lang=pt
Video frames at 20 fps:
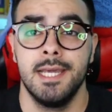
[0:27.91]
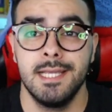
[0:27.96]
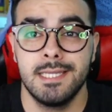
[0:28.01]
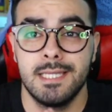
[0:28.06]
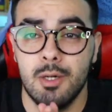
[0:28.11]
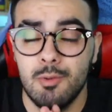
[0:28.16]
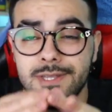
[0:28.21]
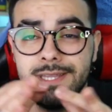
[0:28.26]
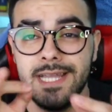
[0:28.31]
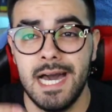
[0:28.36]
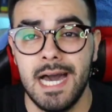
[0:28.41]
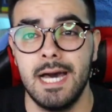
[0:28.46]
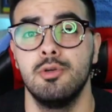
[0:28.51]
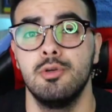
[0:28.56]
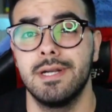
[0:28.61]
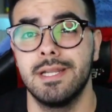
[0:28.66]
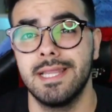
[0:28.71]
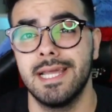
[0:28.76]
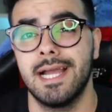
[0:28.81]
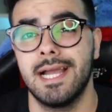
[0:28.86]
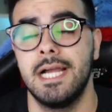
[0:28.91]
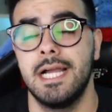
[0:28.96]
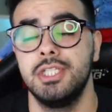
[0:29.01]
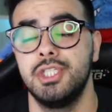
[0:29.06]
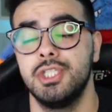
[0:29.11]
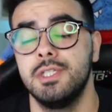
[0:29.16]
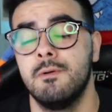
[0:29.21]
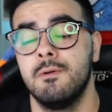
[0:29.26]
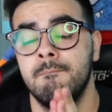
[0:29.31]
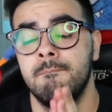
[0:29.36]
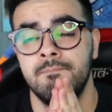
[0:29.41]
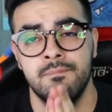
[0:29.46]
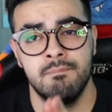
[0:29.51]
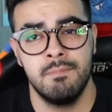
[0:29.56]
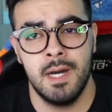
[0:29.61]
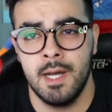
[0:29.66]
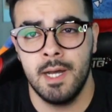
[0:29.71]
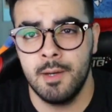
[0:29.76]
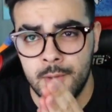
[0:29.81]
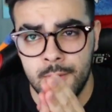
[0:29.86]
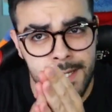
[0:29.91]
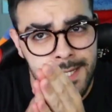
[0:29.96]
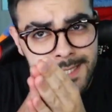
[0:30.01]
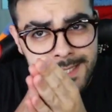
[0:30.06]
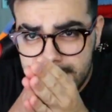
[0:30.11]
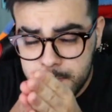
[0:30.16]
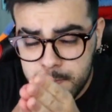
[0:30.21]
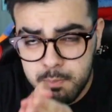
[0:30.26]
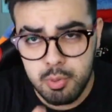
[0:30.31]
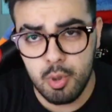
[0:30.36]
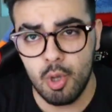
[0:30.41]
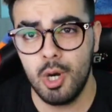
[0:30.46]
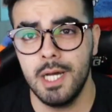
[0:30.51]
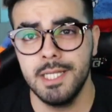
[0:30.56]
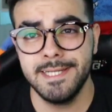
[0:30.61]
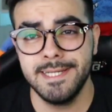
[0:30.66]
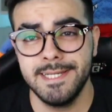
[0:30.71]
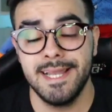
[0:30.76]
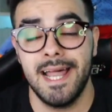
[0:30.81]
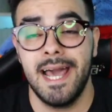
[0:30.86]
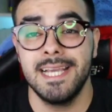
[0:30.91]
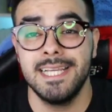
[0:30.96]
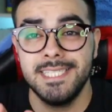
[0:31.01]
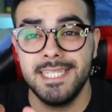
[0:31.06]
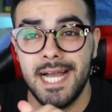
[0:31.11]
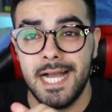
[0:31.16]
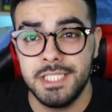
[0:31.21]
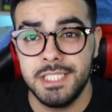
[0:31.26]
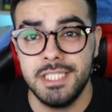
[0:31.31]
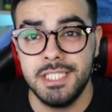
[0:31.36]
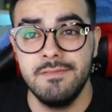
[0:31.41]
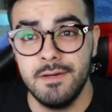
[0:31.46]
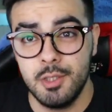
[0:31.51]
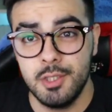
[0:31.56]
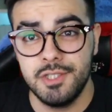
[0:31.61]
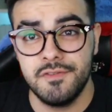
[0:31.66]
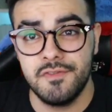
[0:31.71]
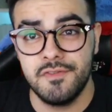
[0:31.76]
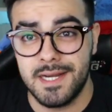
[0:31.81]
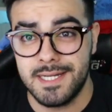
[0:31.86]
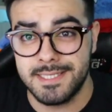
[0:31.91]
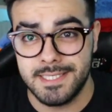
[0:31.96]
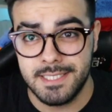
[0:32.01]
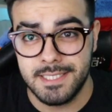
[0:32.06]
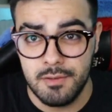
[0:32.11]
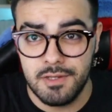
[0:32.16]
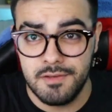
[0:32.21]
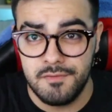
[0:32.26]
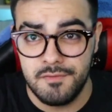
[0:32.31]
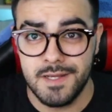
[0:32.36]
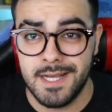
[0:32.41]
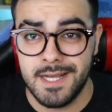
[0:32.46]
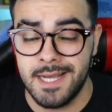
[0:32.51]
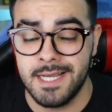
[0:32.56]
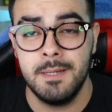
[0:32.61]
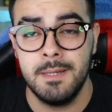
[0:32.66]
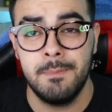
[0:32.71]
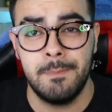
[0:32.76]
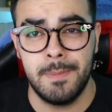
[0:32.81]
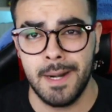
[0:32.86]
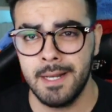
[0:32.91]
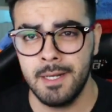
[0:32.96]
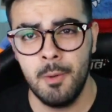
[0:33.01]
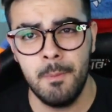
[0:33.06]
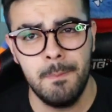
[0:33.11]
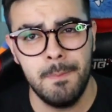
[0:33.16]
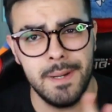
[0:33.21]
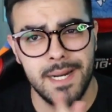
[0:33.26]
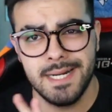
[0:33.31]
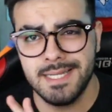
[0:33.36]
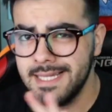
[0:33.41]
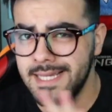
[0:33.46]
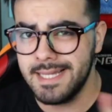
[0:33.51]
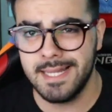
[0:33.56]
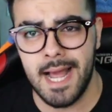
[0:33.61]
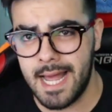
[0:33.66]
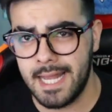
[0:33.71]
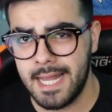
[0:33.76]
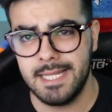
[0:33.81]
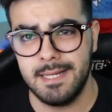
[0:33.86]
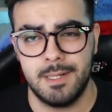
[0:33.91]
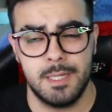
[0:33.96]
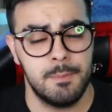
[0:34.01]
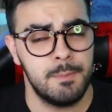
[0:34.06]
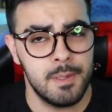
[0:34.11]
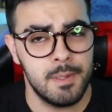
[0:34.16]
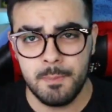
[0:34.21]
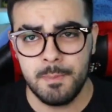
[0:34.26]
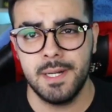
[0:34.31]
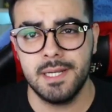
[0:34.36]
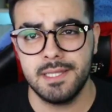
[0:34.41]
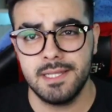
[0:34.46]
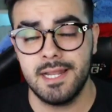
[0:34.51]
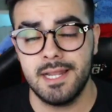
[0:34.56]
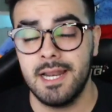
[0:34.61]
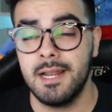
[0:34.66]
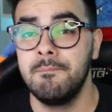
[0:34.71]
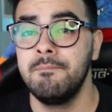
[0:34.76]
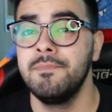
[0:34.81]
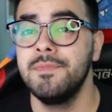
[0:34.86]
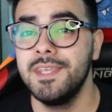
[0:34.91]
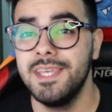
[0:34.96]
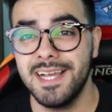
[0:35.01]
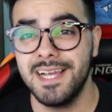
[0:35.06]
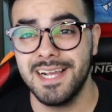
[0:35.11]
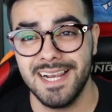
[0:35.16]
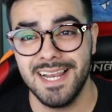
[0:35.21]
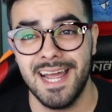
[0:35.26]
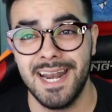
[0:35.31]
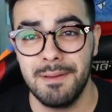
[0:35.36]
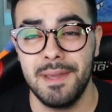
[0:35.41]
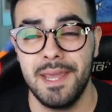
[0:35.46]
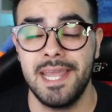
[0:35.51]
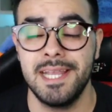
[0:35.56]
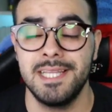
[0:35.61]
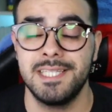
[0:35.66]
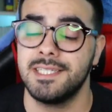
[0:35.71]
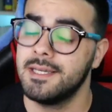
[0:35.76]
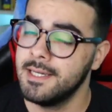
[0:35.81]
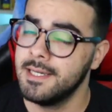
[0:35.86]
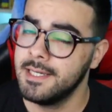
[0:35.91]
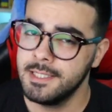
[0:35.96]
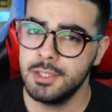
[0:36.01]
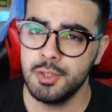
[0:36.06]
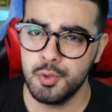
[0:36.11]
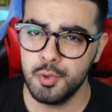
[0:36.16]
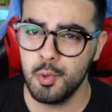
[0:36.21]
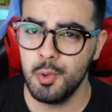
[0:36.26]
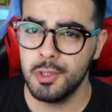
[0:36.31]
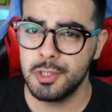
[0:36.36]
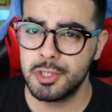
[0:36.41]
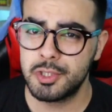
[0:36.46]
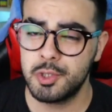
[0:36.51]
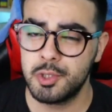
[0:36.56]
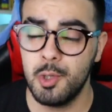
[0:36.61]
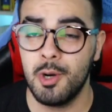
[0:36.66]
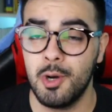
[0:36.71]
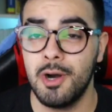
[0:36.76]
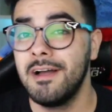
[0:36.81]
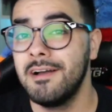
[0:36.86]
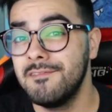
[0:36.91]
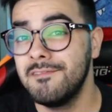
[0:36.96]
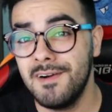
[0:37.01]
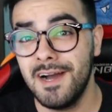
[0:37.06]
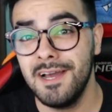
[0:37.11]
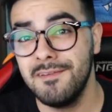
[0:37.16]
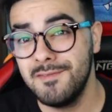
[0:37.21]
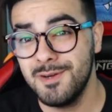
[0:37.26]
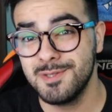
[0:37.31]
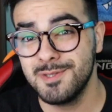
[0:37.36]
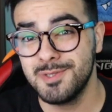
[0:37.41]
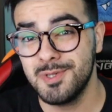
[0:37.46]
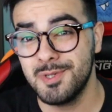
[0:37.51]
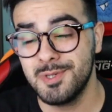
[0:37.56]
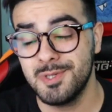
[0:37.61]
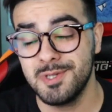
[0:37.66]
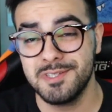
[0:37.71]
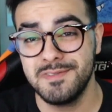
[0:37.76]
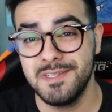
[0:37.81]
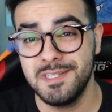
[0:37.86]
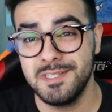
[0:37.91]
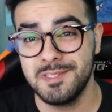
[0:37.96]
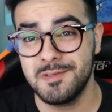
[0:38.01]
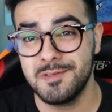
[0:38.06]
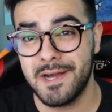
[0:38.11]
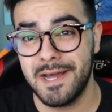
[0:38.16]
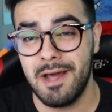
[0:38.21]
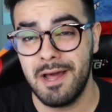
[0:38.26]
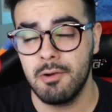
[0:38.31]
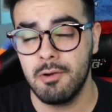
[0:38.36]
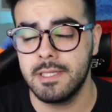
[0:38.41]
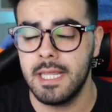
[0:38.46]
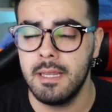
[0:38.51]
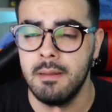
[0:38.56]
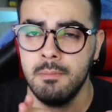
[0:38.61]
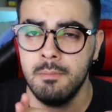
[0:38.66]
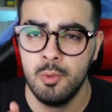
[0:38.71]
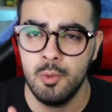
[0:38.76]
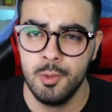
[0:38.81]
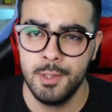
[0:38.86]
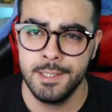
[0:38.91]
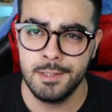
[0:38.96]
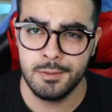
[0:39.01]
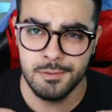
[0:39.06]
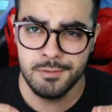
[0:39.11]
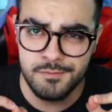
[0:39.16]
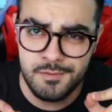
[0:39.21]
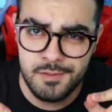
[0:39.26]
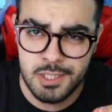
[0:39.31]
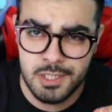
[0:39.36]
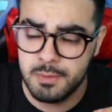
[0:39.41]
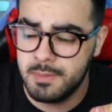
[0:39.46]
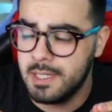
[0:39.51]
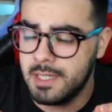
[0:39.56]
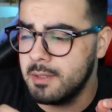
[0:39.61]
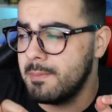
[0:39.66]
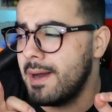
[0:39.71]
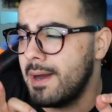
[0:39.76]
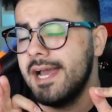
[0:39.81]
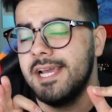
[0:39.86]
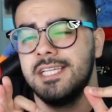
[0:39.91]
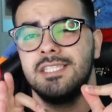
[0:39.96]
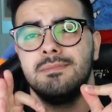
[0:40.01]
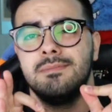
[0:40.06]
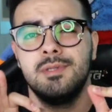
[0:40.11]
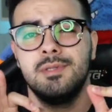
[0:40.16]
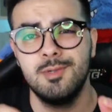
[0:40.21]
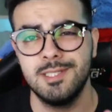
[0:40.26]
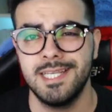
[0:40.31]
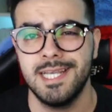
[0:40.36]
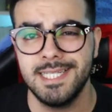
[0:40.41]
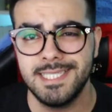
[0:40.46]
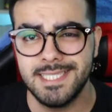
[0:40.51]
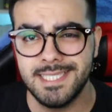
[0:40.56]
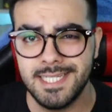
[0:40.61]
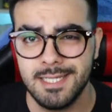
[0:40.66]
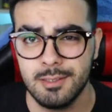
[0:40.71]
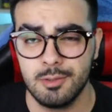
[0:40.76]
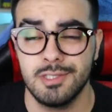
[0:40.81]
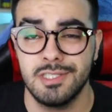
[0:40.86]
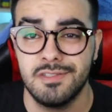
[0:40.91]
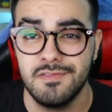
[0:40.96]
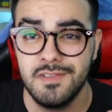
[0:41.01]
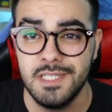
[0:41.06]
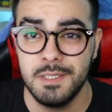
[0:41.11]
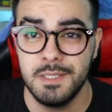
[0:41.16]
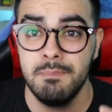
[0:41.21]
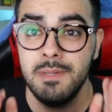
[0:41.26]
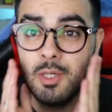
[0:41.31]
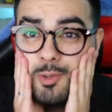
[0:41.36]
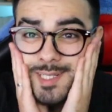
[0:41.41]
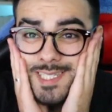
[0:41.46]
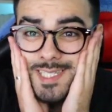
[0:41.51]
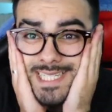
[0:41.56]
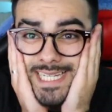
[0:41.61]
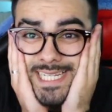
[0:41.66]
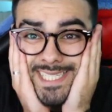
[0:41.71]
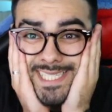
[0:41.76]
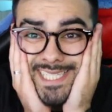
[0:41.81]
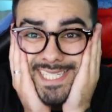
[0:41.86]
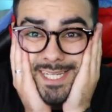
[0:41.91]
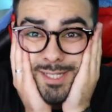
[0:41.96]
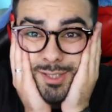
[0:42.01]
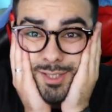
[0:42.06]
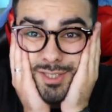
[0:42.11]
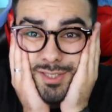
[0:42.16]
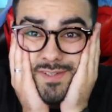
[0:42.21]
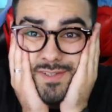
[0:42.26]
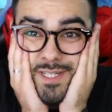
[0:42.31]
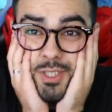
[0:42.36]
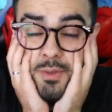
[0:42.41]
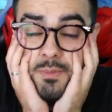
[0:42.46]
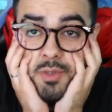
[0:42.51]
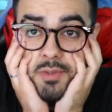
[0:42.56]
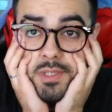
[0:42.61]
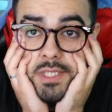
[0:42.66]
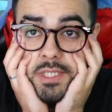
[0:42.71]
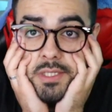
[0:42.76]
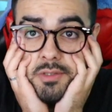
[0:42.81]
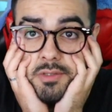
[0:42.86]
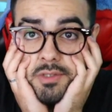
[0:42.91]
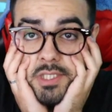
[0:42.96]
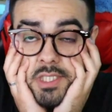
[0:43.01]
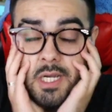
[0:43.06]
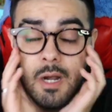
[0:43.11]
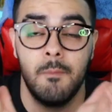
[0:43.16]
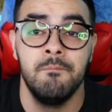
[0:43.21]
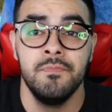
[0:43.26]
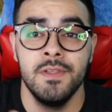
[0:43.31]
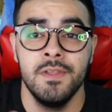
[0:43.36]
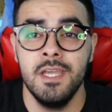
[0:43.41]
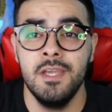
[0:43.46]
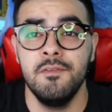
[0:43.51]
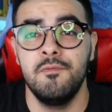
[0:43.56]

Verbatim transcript: Então, dor o recadinho, mano, explode de like, já ativa a notificação que fica aqui para não perder nada, mano, para não perder nada. E claramente, se tu gostou, vai ver os outros vídeos do canal que tem muito vídeo, mano, mais de 1600 vídeos, 1600 vídeos, meu Deus do céu.